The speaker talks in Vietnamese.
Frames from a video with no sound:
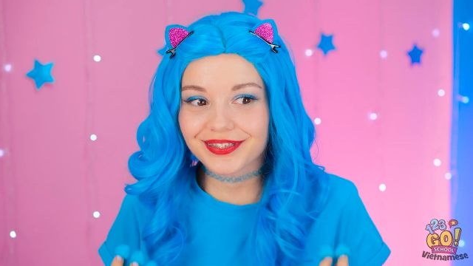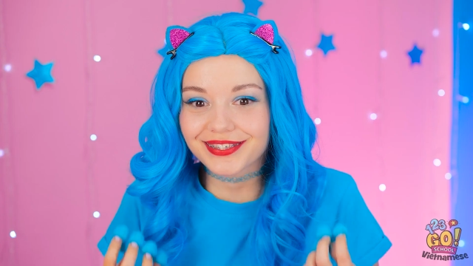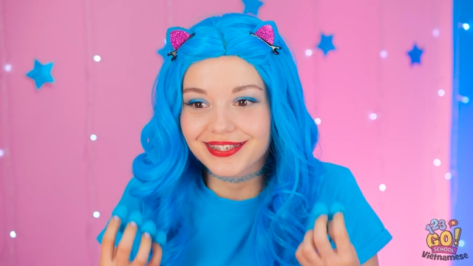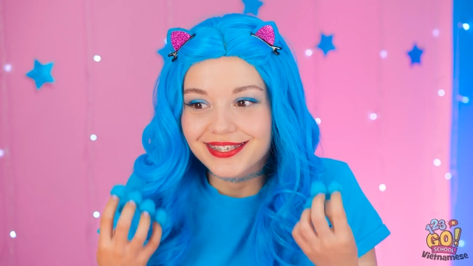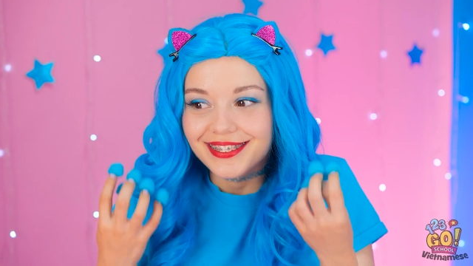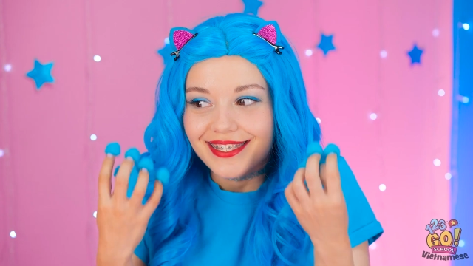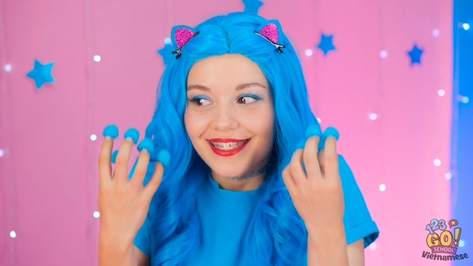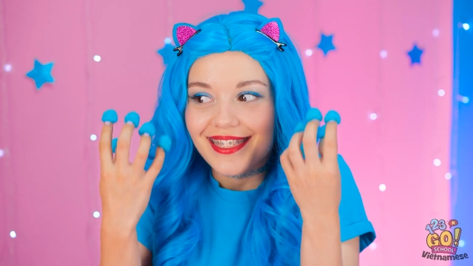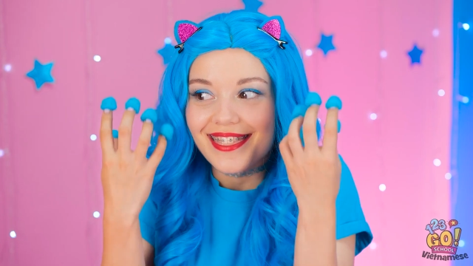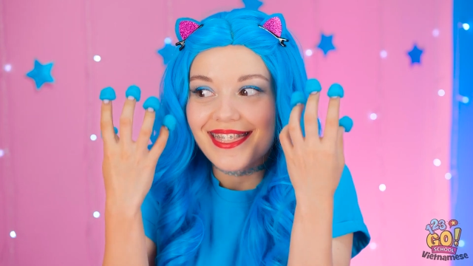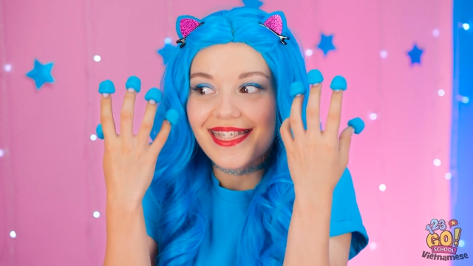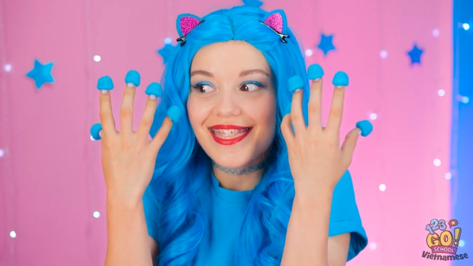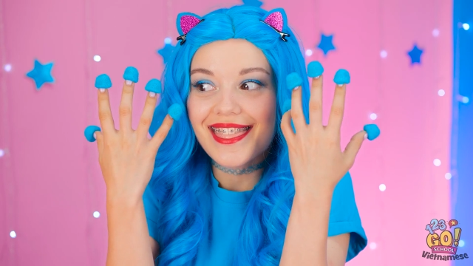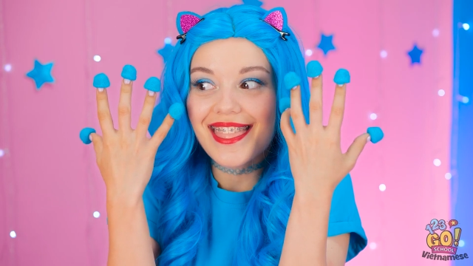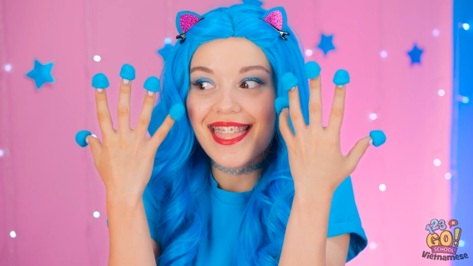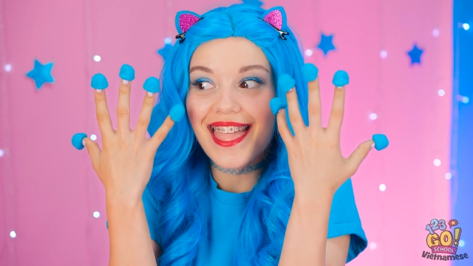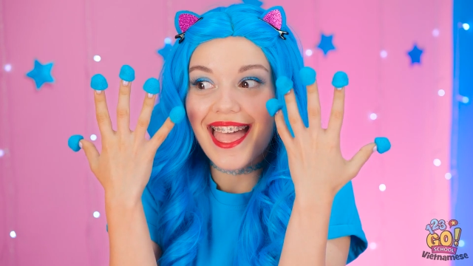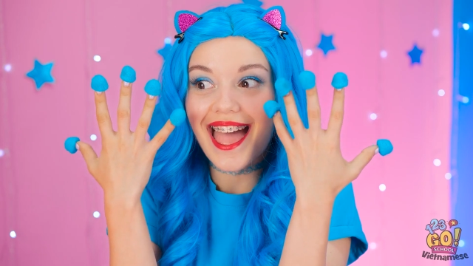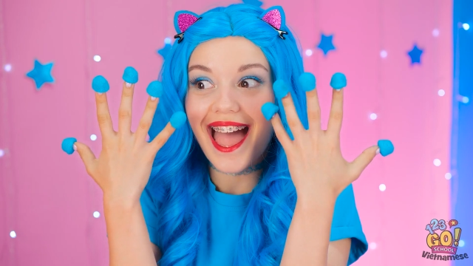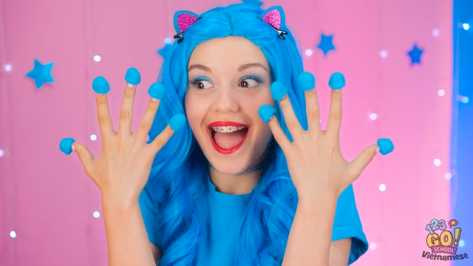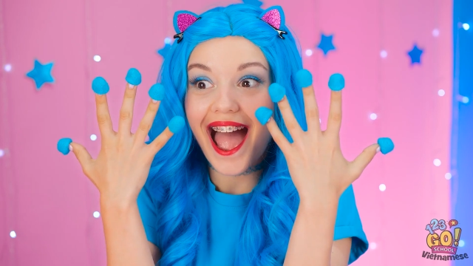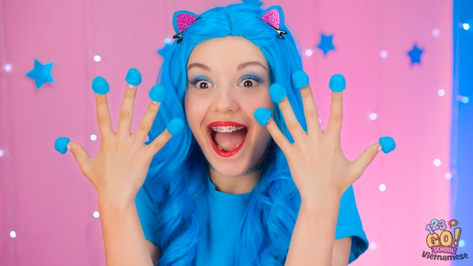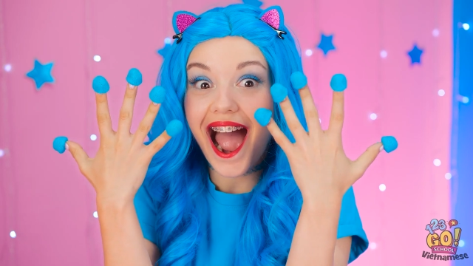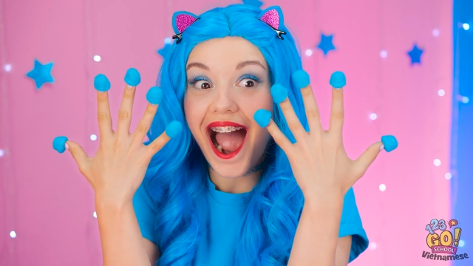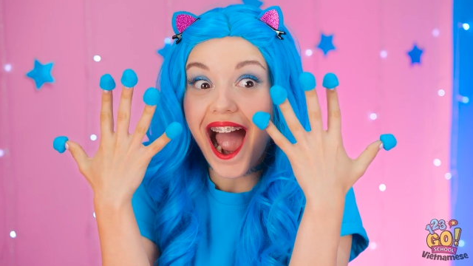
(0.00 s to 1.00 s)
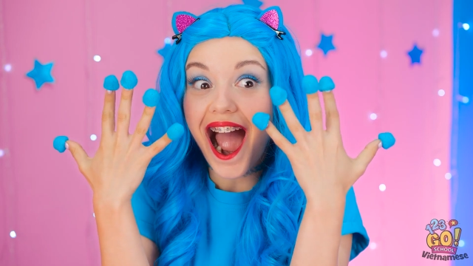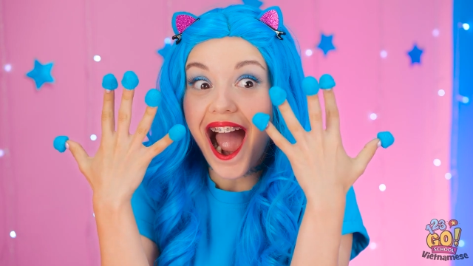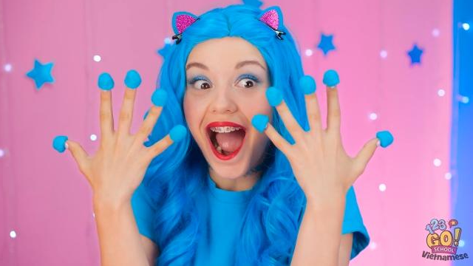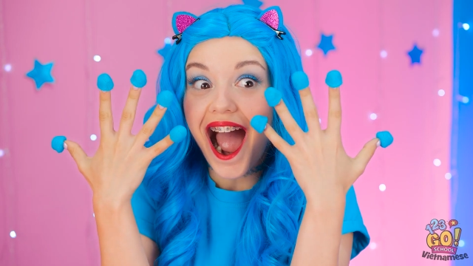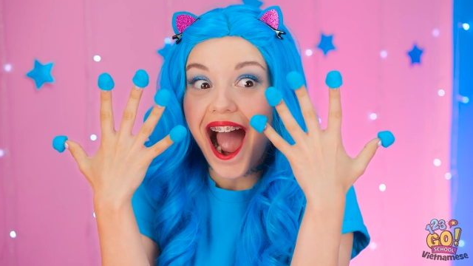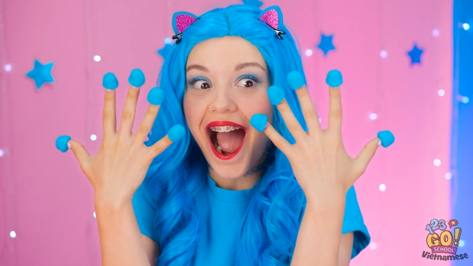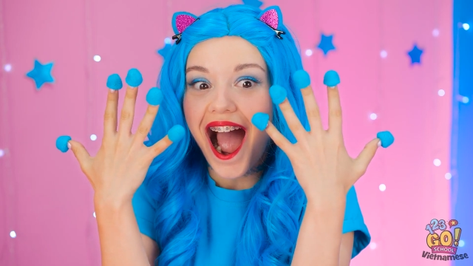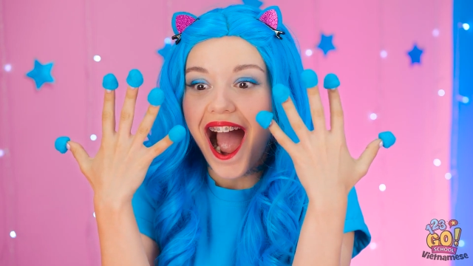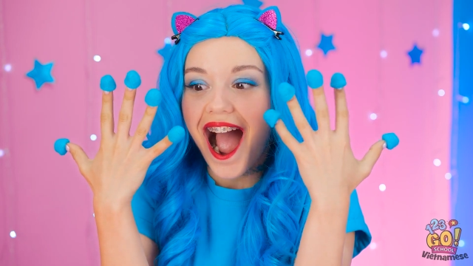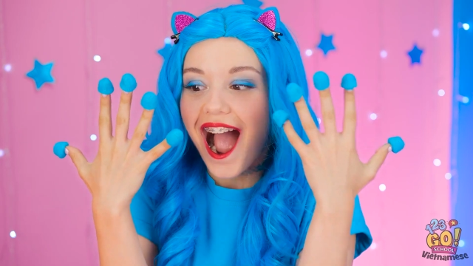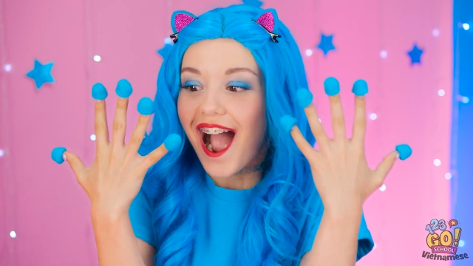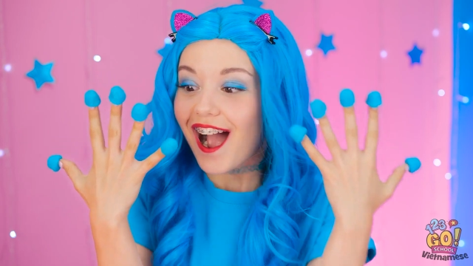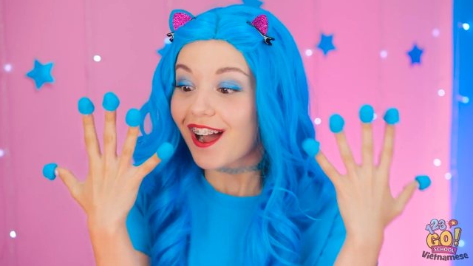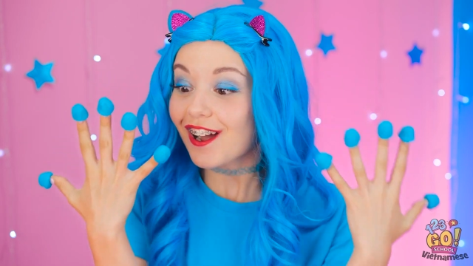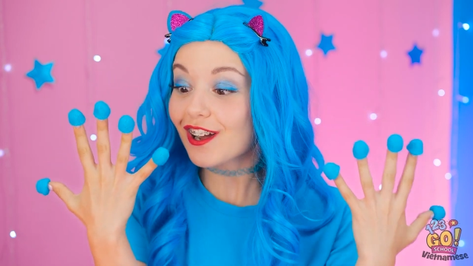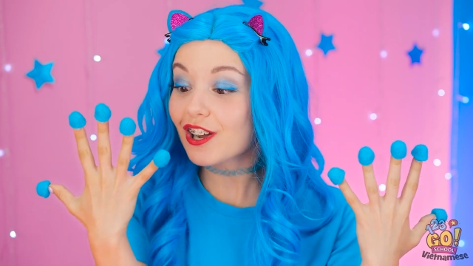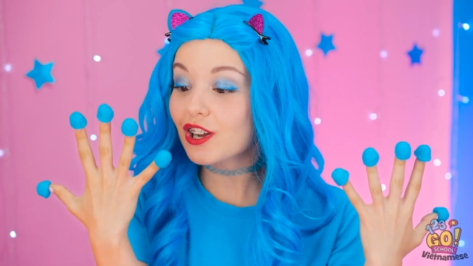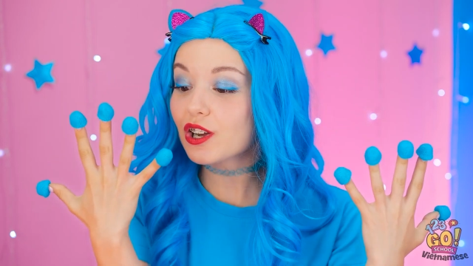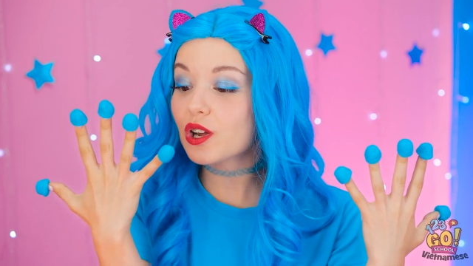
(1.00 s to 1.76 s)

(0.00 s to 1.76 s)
dẻo. Ngón tay